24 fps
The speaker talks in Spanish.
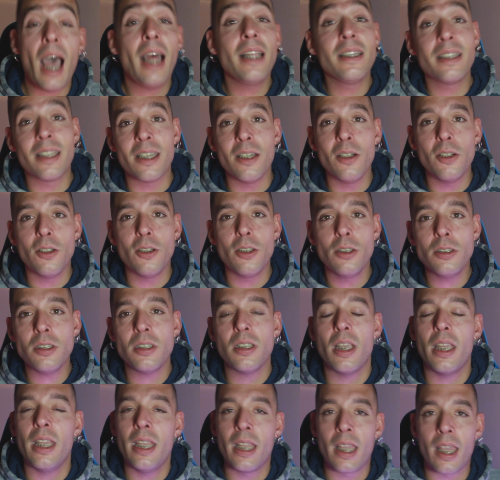
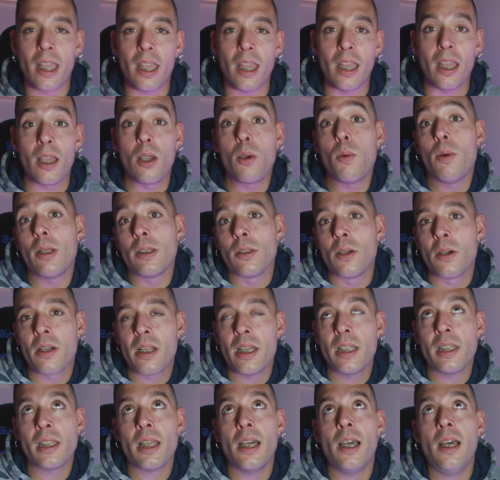anteojos y que cuando
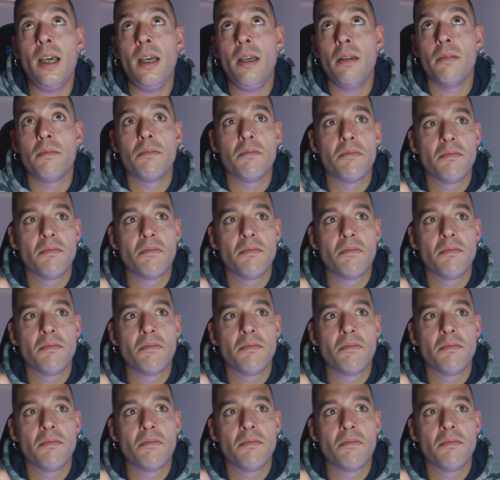crezca,